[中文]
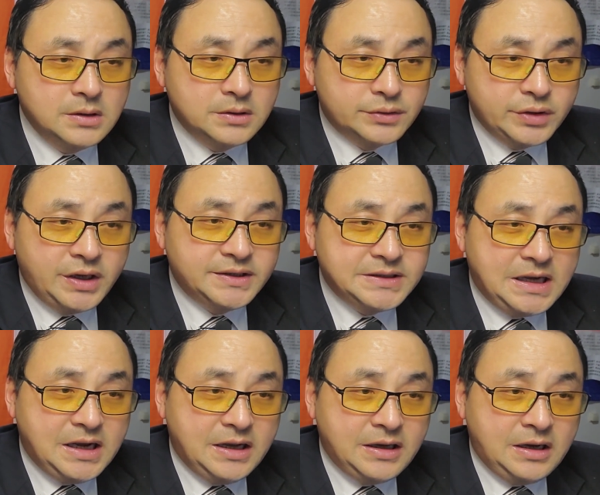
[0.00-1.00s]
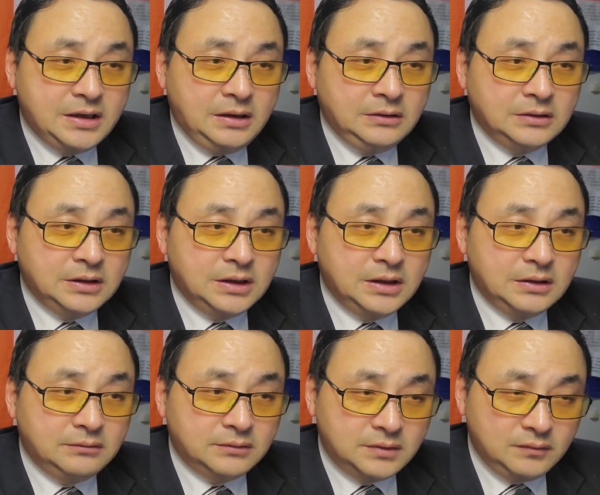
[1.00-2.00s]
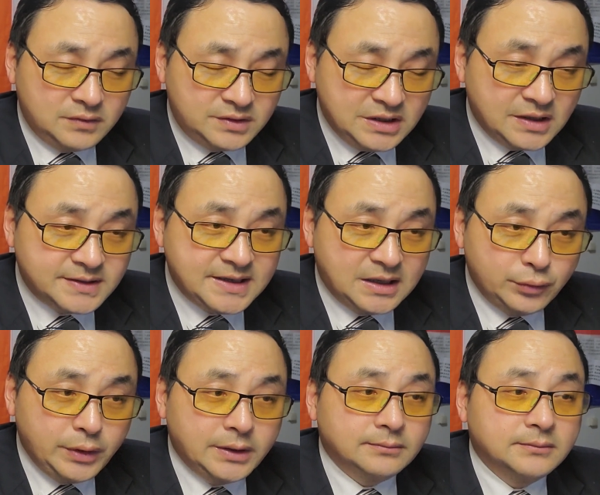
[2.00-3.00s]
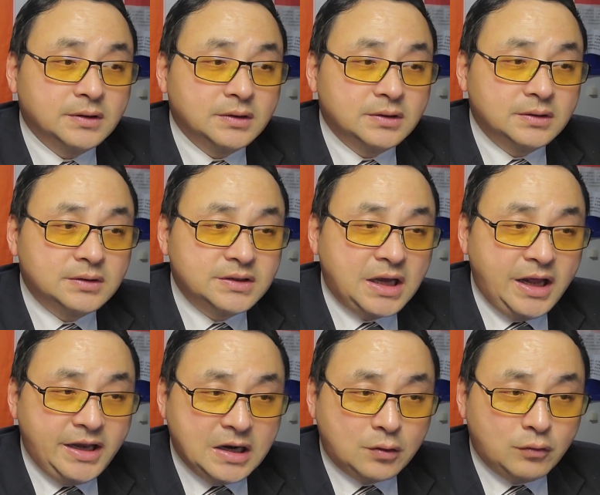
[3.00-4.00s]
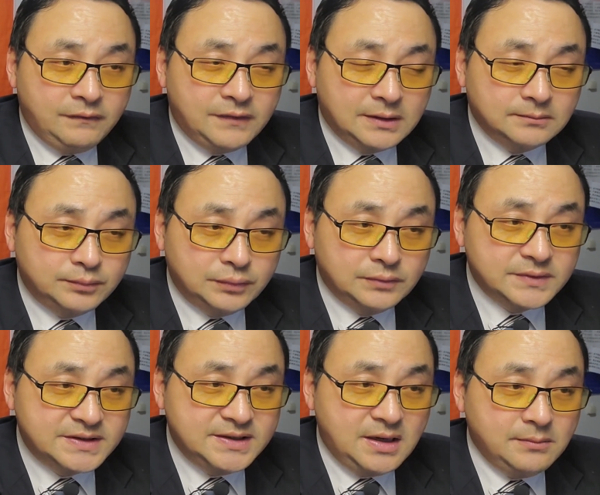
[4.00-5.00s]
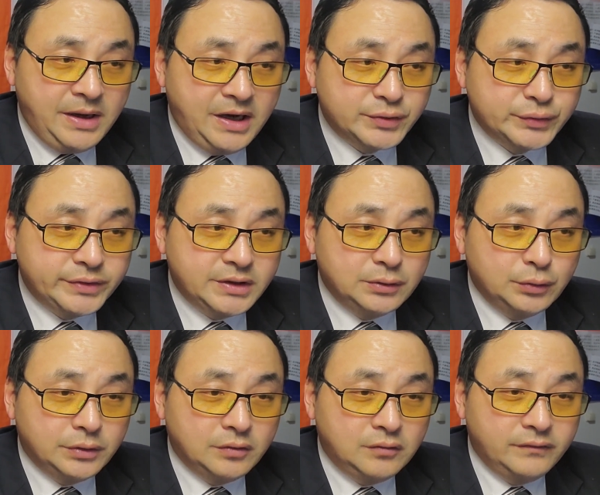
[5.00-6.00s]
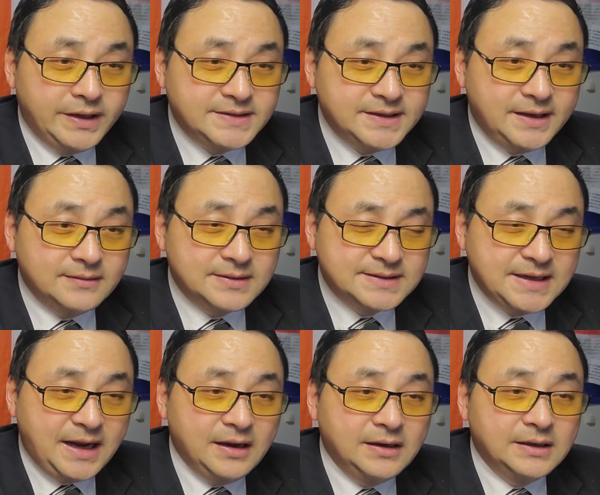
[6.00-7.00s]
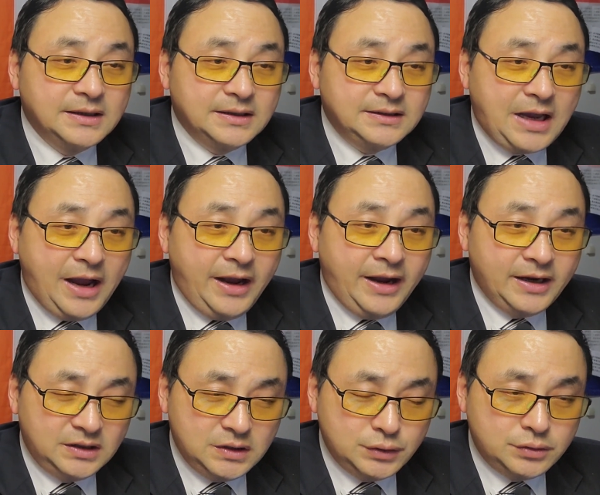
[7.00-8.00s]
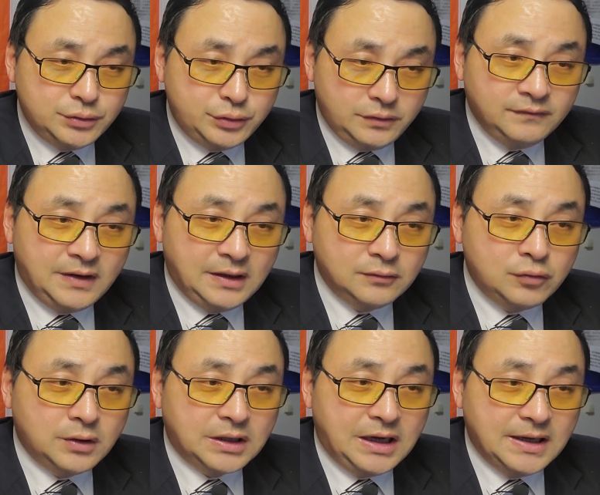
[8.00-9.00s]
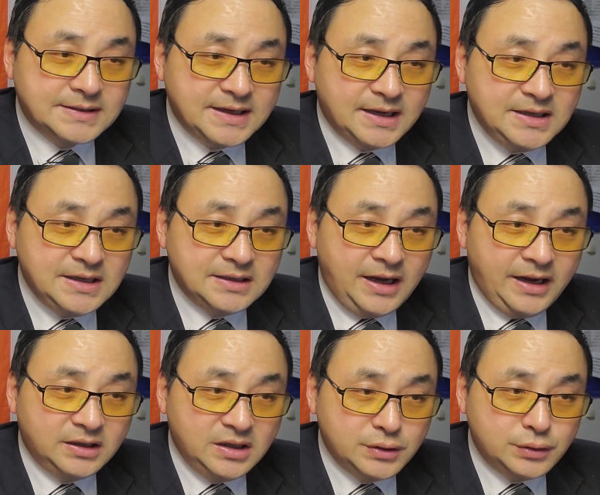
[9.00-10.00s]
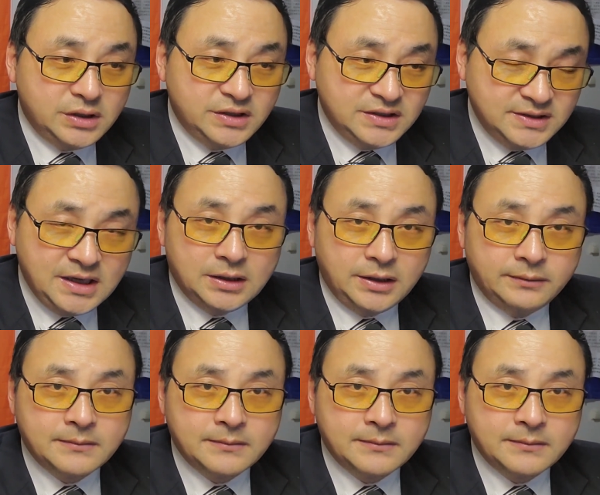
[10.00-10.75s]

所以加拿大呢，嗯，将站队。加拿大国防部将派出更多的护卫舰在台海地区巡防，扩大在印太地区的影响力。